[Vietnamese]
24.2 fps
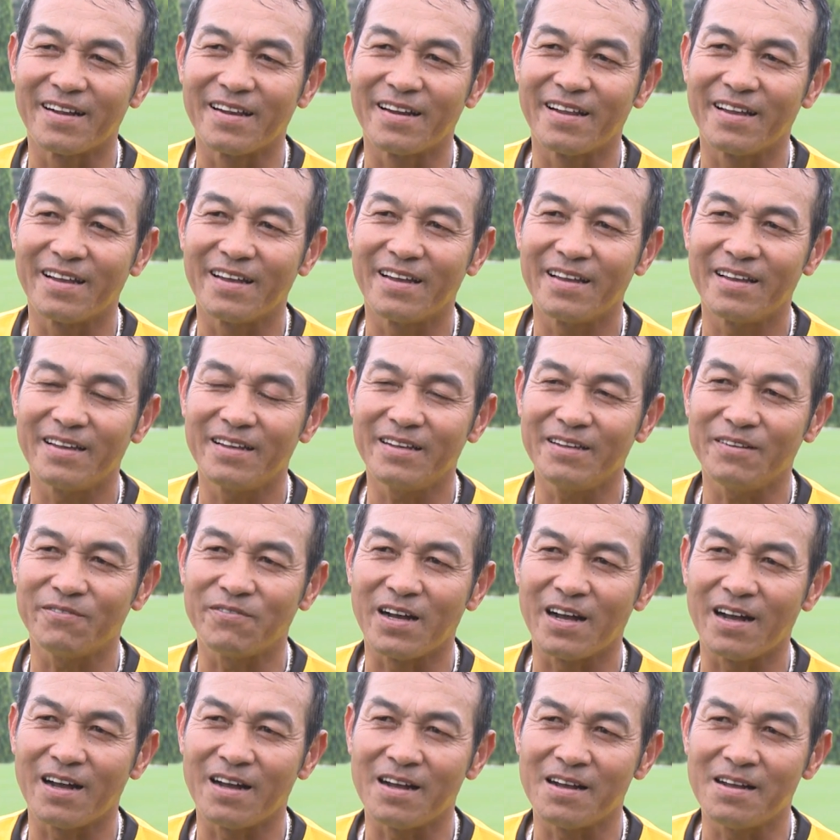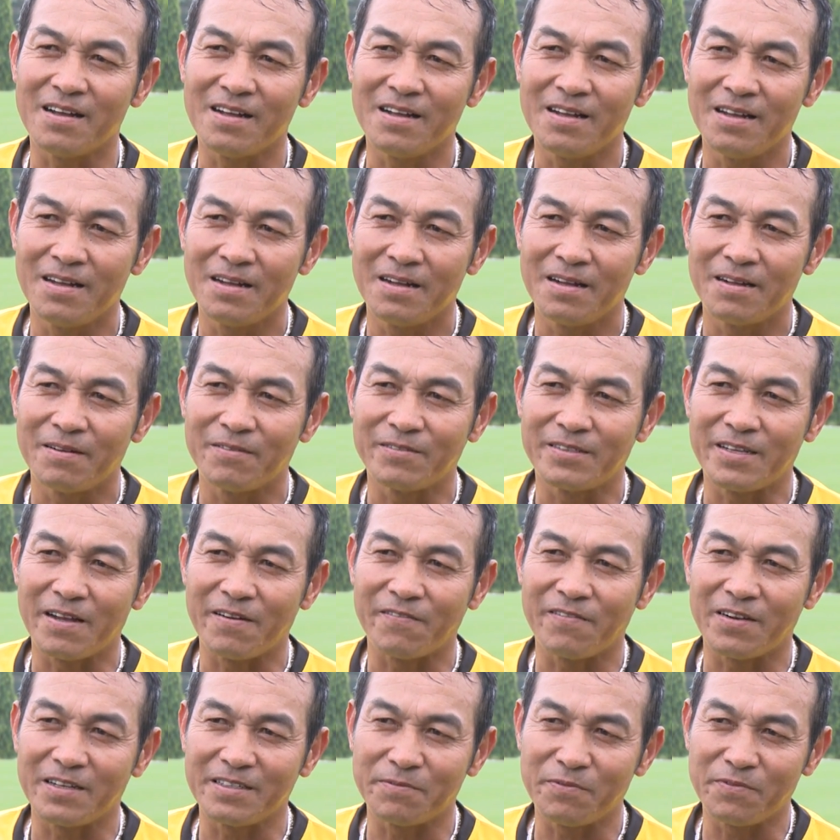Đấy. Và dạ,
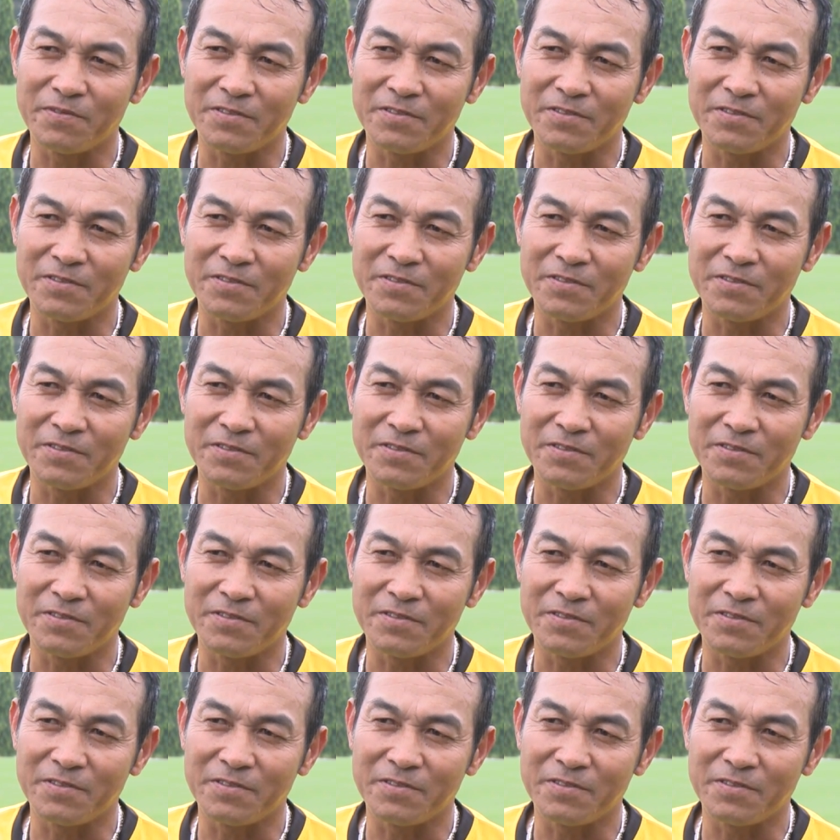và